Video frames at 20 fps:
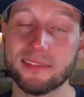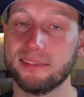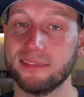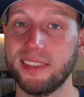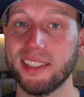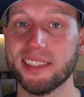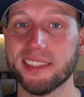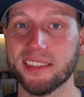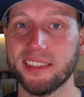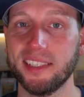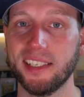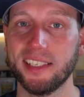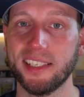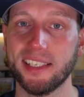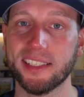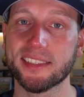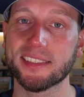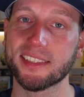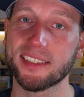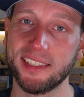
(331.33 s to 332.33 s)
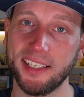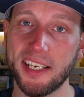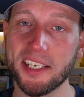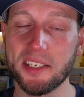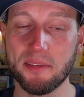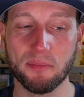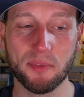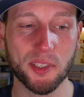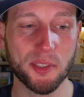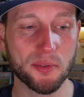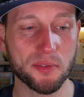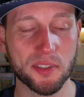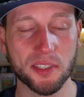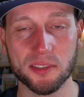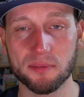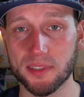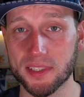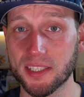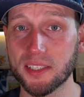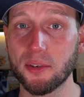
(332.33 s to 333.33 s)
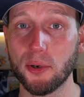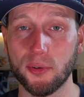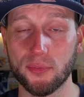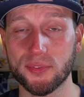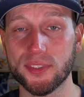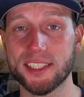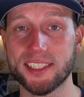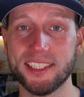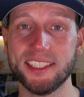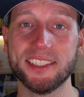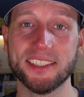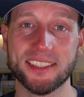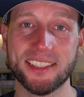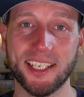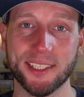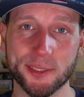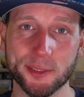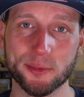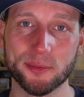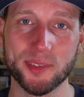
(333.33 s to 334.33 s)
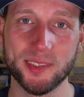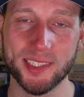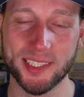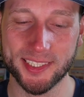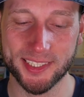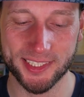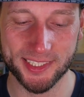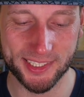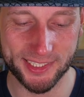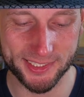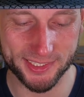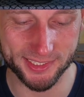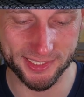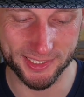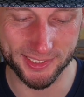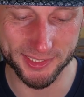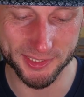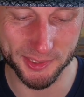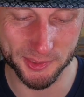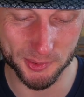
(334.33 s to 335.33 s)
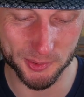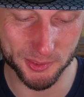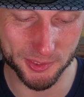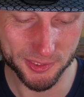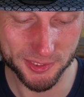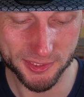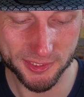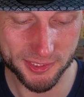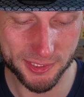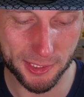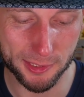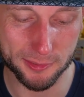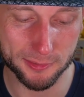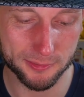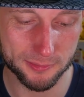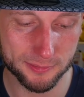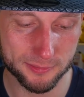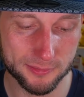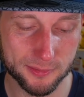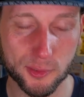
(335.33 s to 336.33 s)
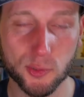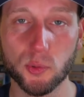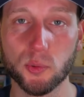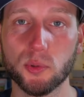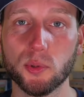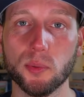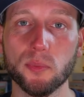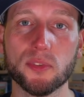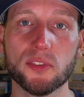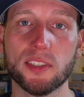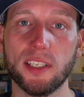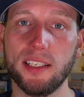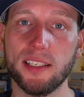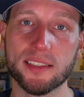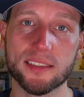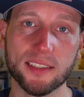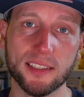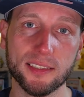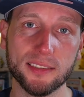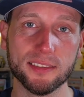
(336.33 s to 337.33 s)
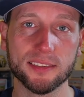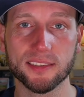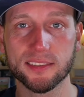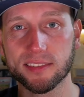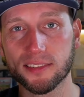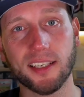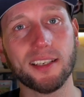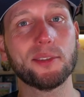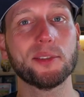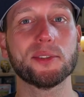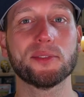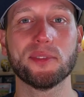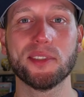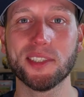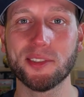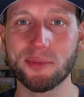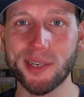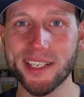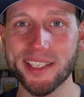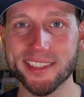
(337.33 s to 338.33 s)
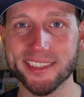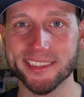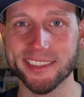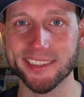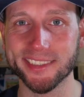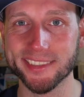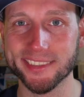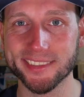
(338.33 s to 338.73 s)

was ihr jetzt gleich im Video seht und was ich hoffentlich dieses Jahr noch wieder in den Händen halte. Und ja, Zukunft Elixir, lach uns, wie die Greats sind.